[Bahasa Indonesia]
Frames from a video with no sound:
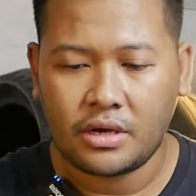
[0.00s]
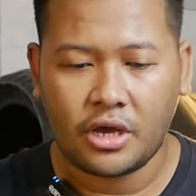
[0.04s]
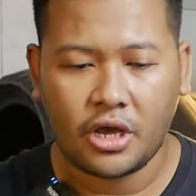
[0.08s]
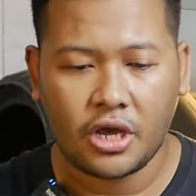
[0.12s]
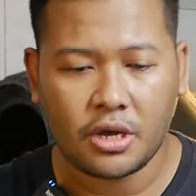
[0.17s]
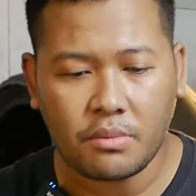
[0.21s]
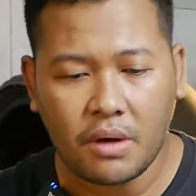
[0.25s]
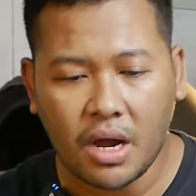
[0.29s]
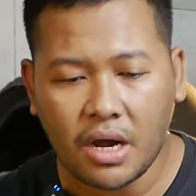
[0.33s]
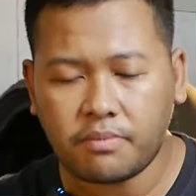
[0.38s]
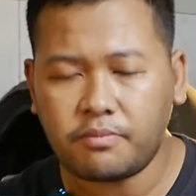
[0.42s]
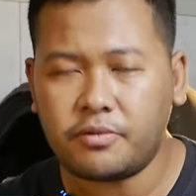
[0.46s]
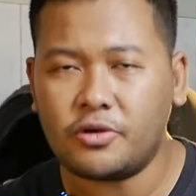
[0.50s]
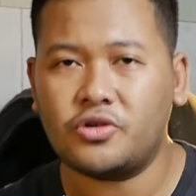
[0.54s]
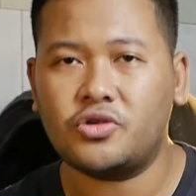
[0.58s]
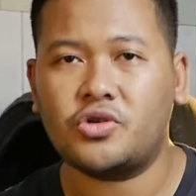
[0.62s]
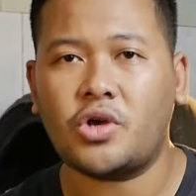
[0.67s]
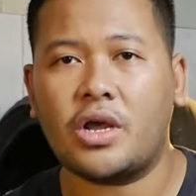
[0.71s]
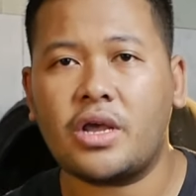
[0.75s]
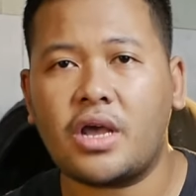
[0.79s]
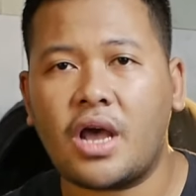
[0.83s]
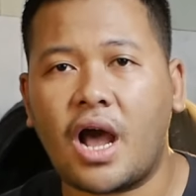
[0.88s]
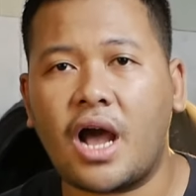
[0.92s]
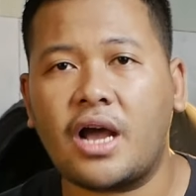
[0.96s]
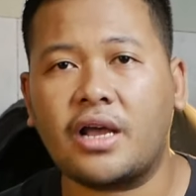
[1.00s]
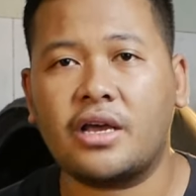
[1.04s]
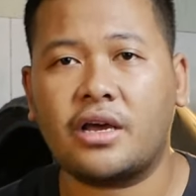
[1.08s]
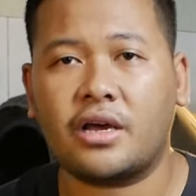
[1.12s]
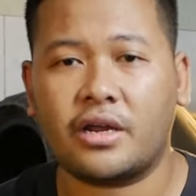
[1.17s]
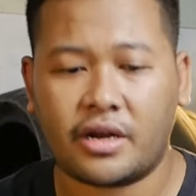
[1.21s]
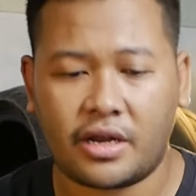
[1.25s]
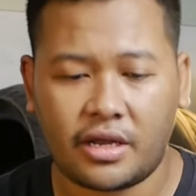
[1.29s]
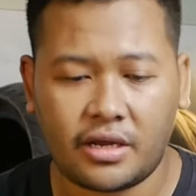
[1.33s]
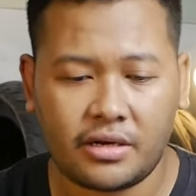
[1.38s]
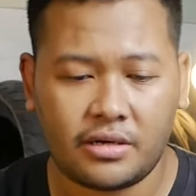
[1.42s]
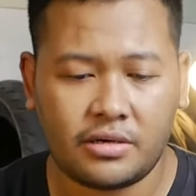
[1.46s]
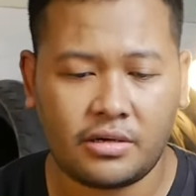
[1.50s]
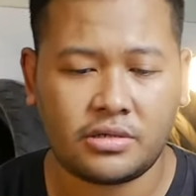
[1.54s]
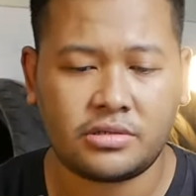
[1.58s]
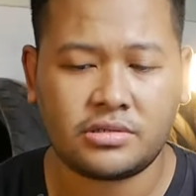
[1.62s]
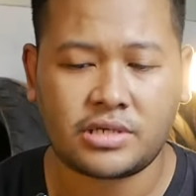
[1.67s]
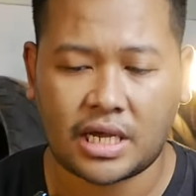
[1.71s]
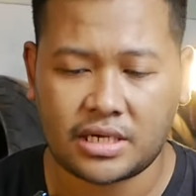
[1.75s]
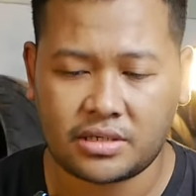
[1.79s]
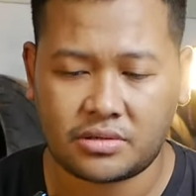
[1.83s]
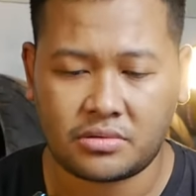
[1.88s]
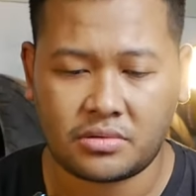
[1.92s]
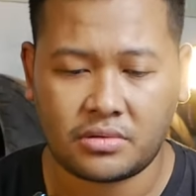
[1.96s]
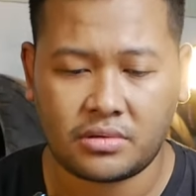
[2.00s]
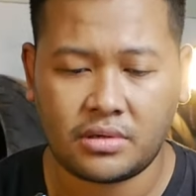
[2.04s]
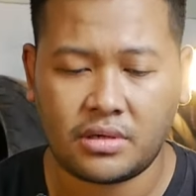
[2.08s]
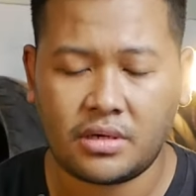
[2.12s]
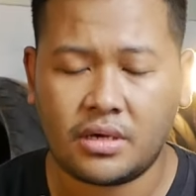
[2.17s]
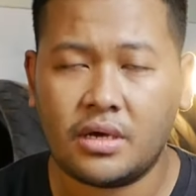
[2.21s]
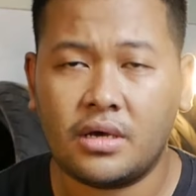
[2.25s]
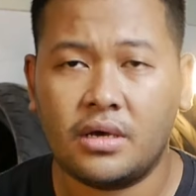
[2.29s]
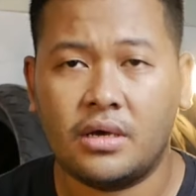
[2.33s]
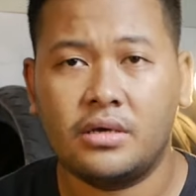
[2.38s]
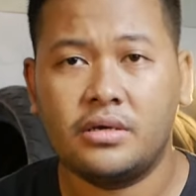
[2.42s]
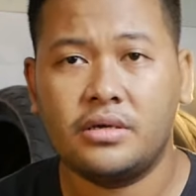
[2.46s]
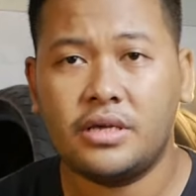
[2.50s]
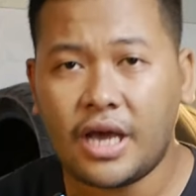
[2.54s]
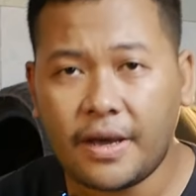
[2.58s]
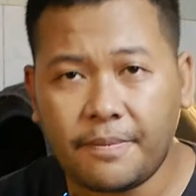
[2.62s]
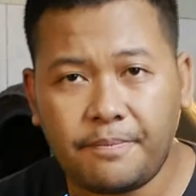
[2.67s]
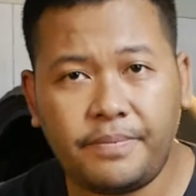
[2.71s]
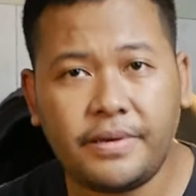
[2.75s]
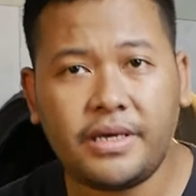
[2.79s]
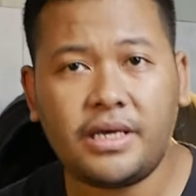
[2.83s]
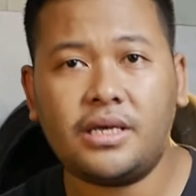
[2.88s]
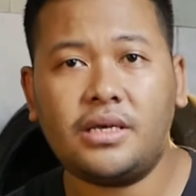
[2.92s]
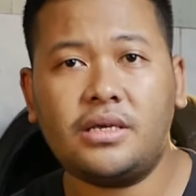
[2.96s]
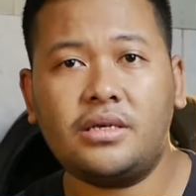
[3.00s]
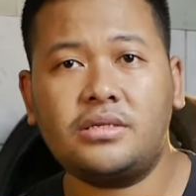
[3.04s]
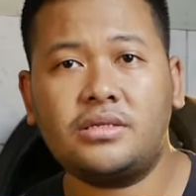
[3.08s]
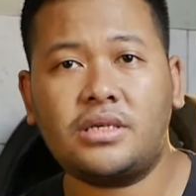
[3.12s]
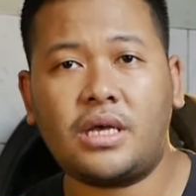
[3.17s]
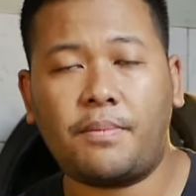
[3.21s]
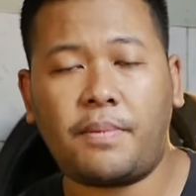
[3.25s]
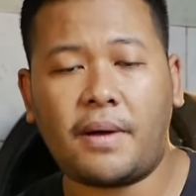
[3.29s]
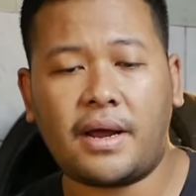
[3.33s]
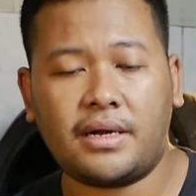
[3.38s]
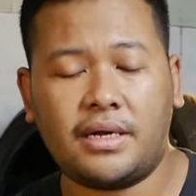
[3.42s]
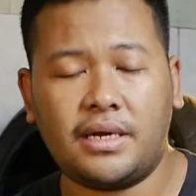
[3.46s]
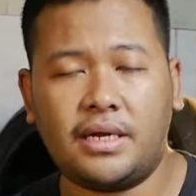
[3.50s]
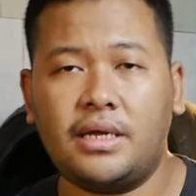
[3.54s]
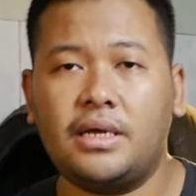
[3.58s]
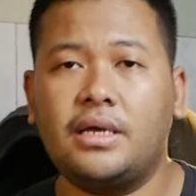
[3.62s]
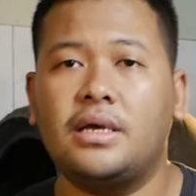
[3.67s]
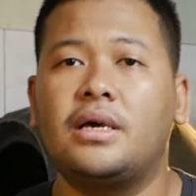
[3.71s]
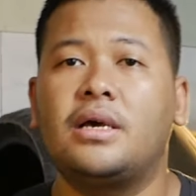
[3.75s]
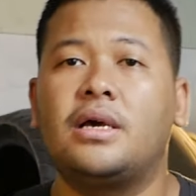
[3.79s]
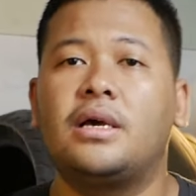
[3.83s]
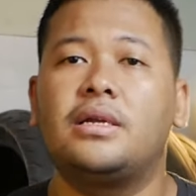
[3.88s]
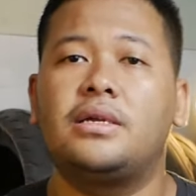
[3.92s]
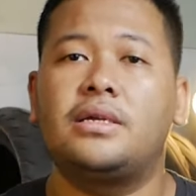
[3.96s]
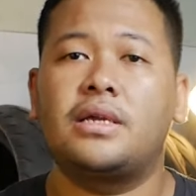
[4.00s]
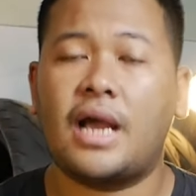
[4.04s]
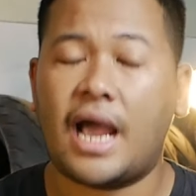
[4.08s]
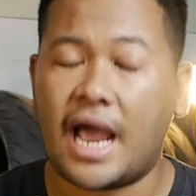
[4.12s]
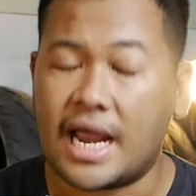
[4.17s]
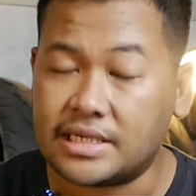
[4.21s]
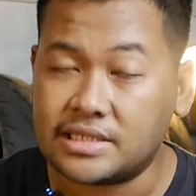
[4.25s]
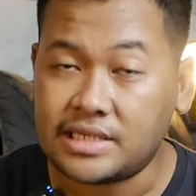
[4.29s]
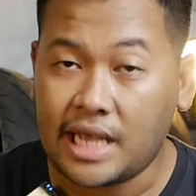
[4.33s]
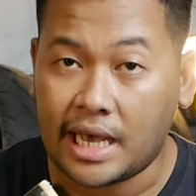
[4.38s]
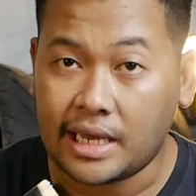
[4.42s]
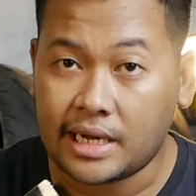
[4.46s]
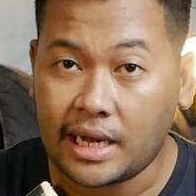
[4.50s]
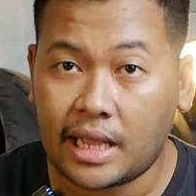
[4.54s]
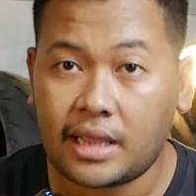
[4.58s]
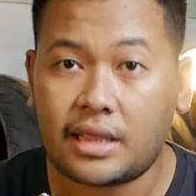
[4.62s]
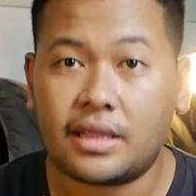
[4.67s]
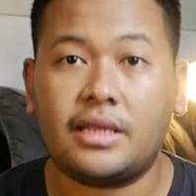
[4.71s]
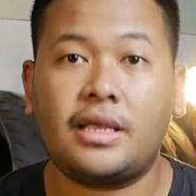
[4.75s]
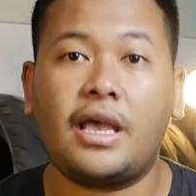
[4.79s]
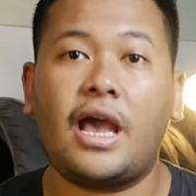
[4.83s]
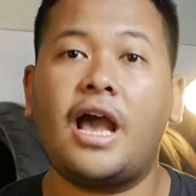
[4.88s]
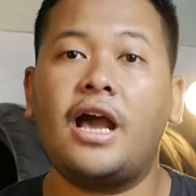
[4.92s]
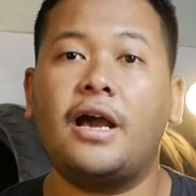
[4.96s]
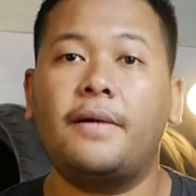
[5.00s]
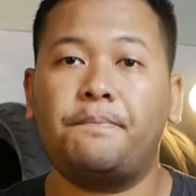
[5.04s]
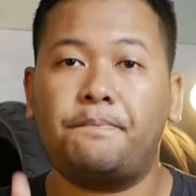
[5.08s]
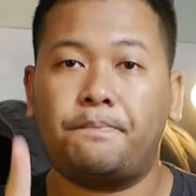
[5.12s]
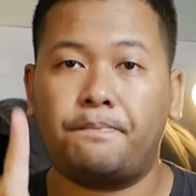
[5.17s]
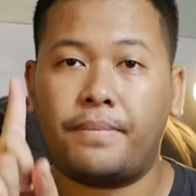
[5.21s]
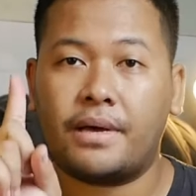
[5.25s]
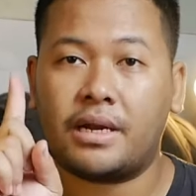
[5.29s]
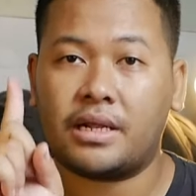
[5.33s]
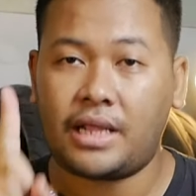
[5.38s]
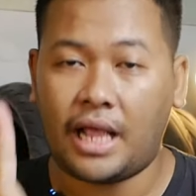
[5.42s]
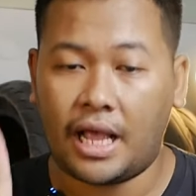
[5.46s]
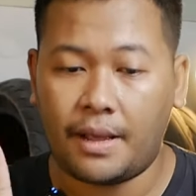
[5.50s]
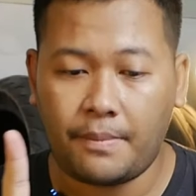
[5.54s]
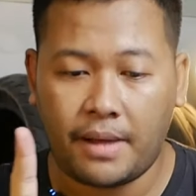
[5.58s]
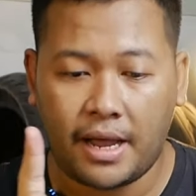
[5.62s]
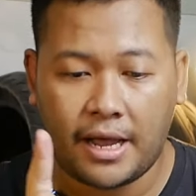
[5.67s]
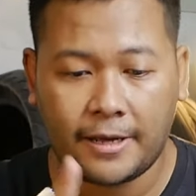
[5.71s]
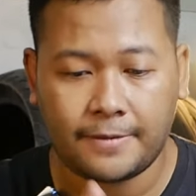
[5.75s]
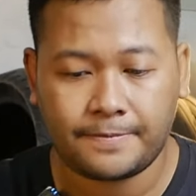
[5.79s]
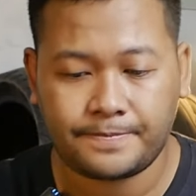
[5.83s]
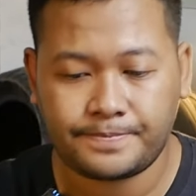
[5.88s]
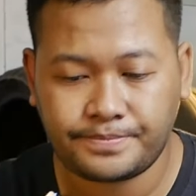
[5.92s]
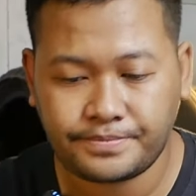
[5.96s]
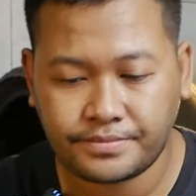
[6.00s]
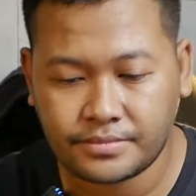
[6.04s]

emang bisa ya aki kering di dicas ya bisa Pak De dengan syarat yang pertama